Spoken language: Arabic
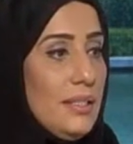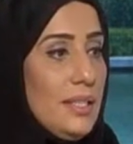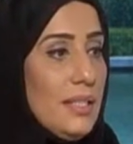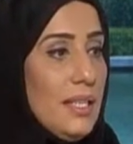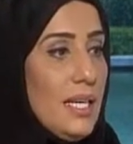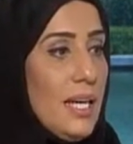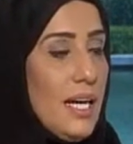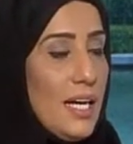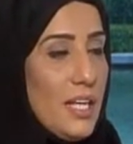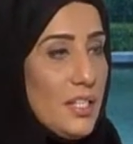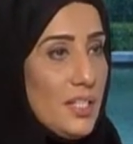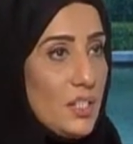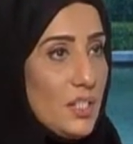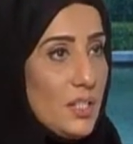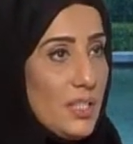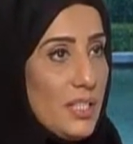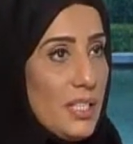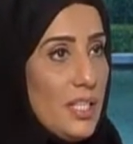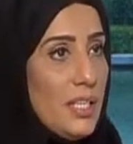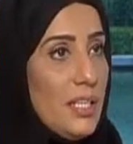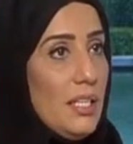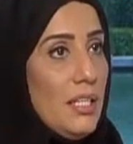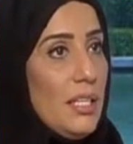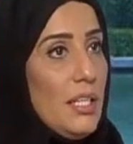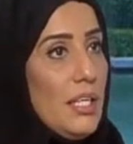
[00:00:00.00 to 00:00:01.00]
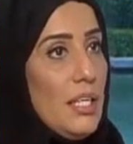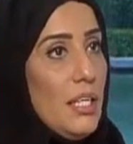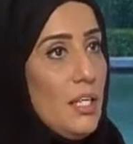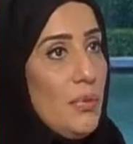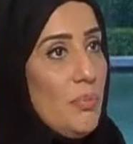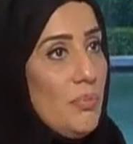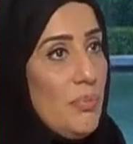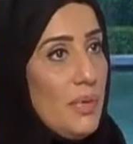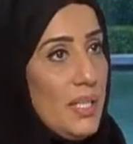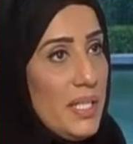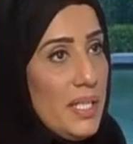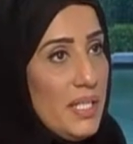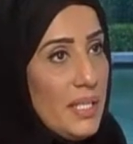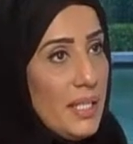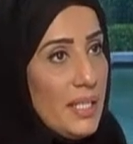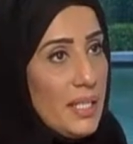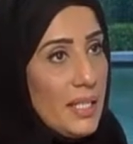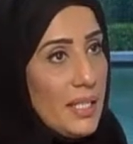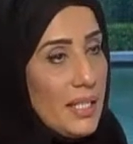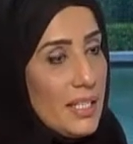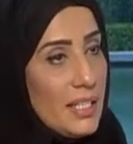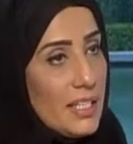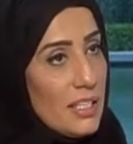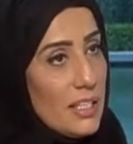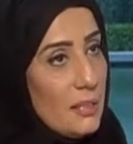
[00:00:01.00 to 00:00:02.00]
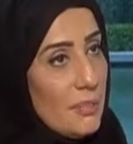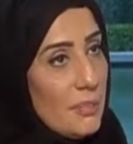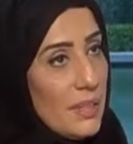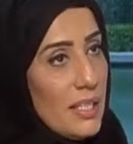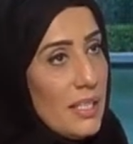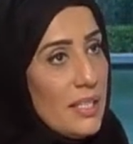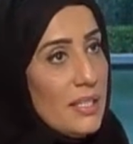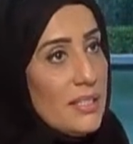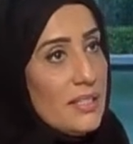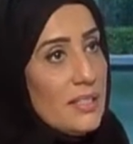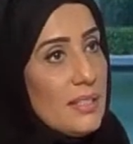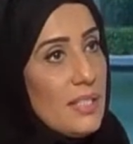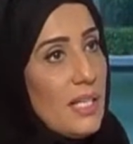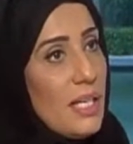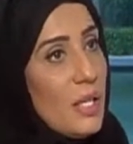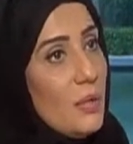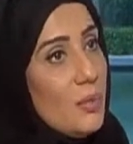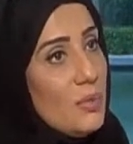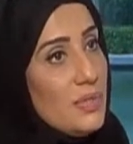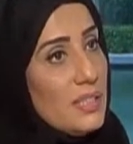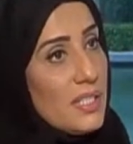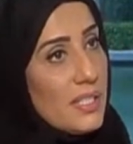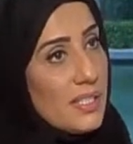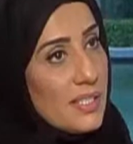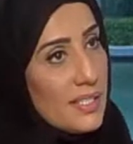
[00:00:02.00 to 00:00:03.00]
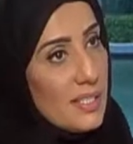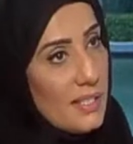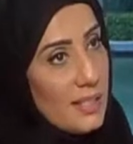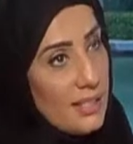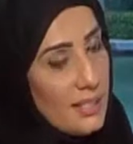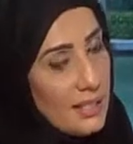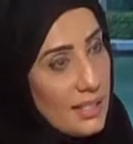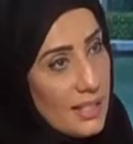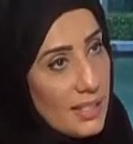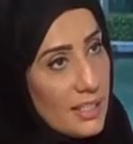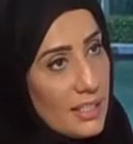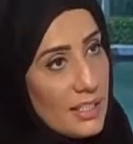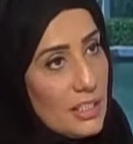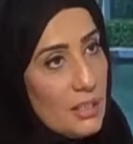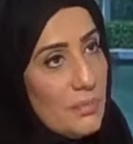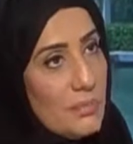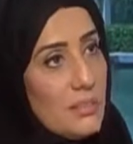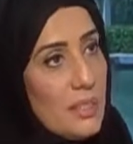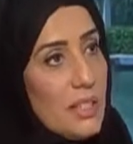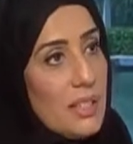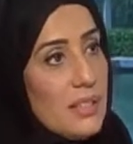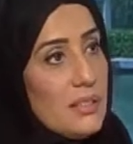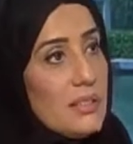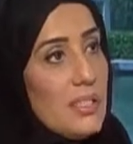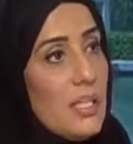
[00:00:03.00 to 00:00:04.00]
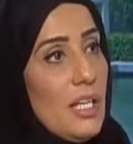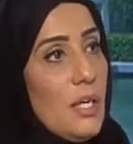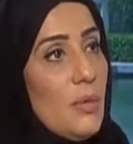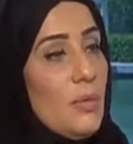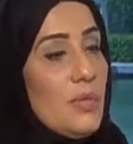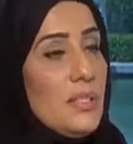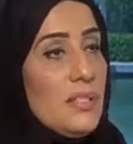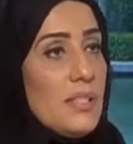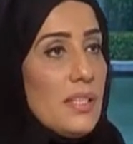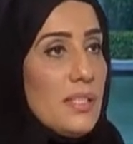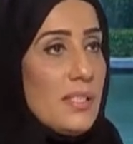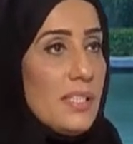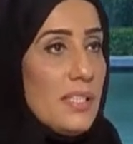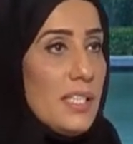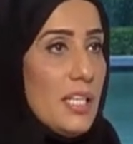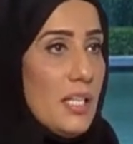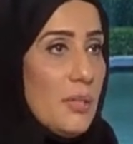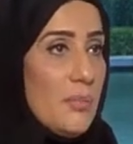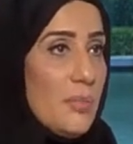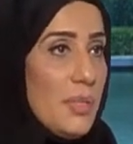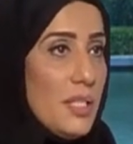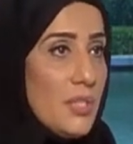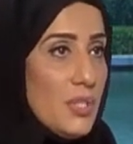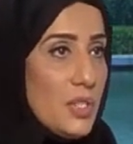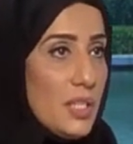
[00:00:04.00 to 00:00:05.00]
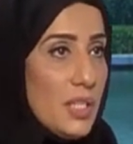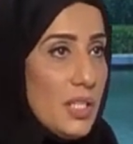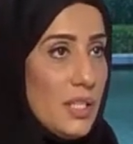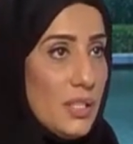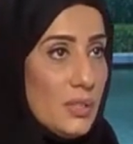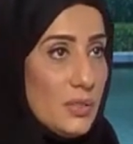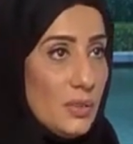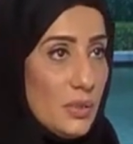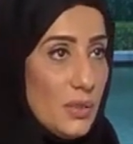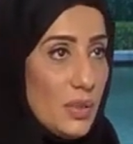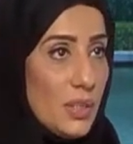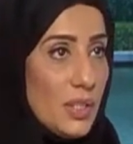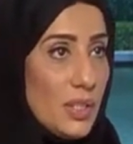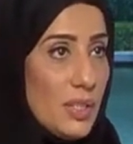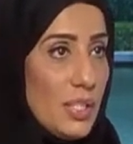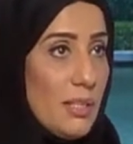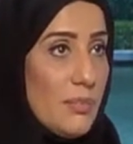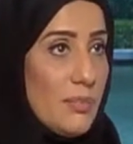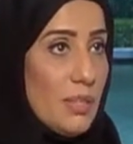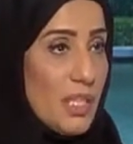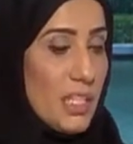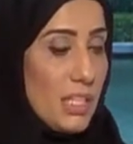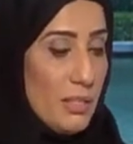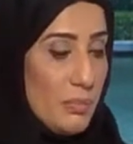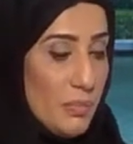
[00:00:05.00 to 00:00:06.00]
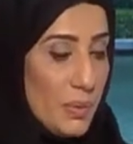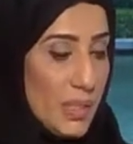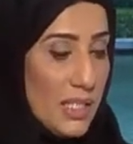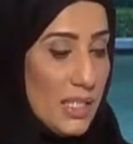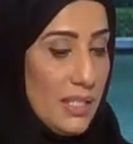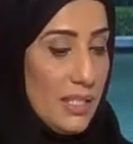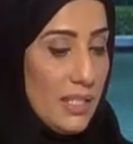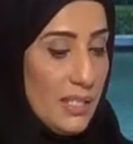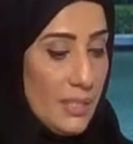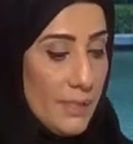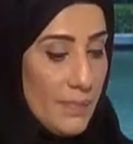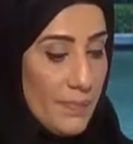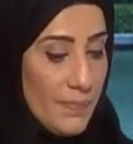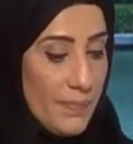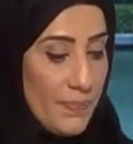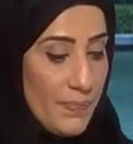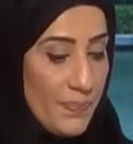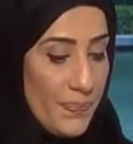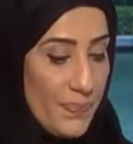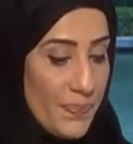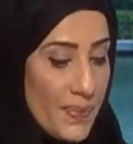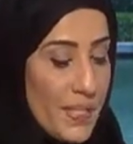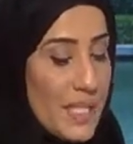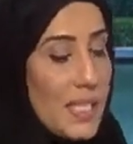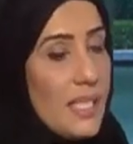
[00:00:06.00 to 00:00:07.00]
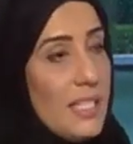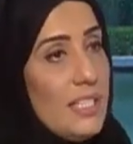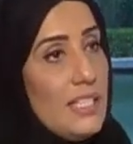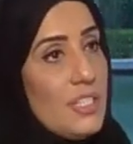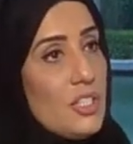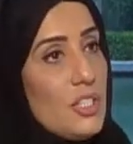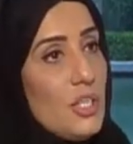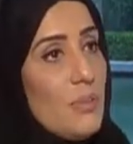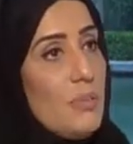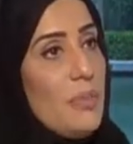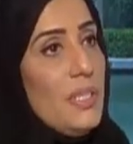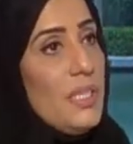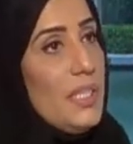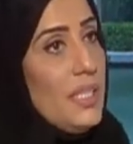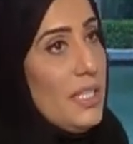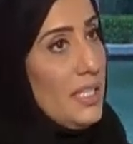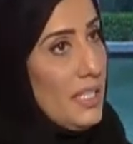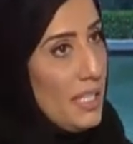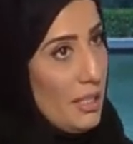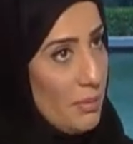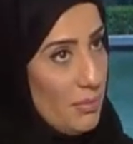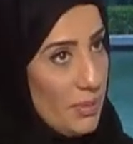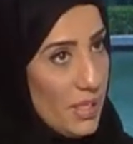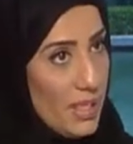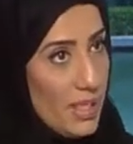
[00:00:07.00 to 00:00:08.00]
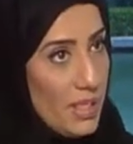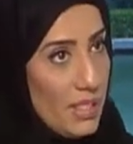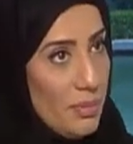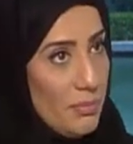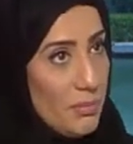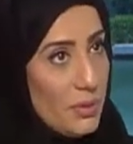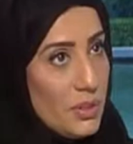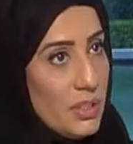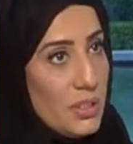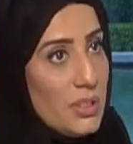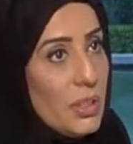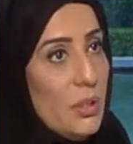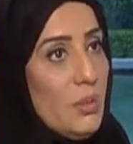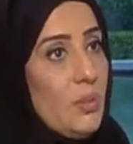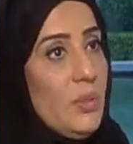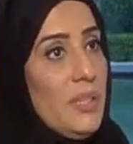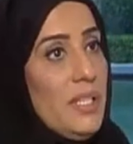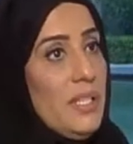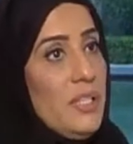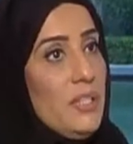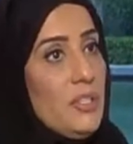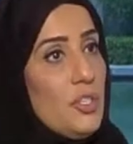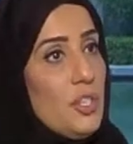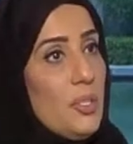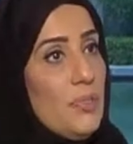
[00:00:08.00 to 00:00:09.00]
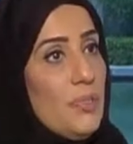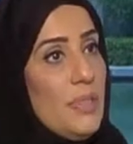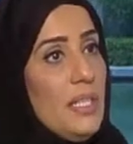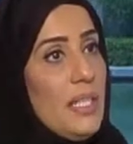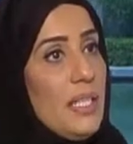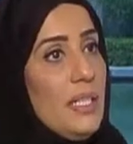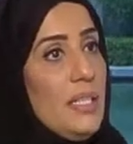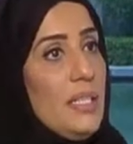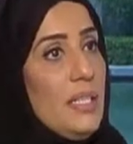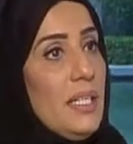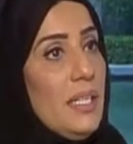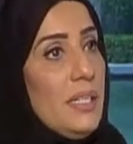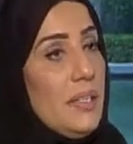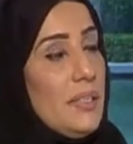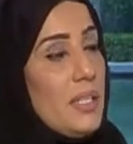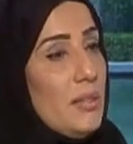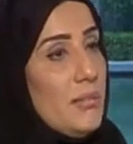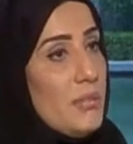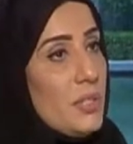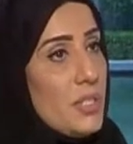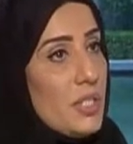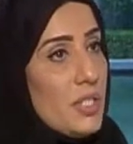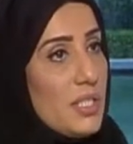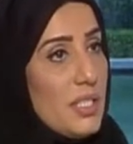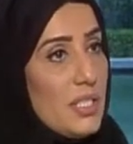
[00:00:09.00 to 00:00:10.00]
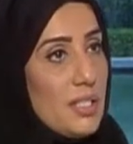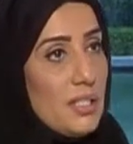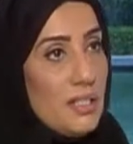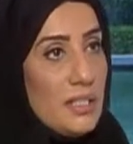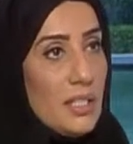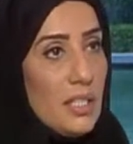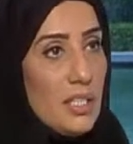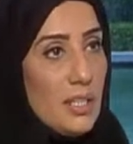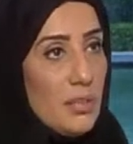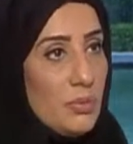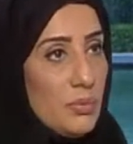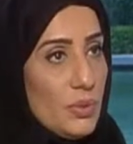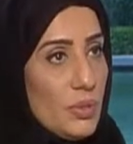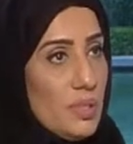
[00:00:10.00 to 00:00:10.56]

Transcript: حاجته من الخدمات أو تسهيل الخدمات أو التنسيق مع جهات أخرى من قبل الجمعية نعم نحن متطوعين جميعا أعضاء مجلس الإدارة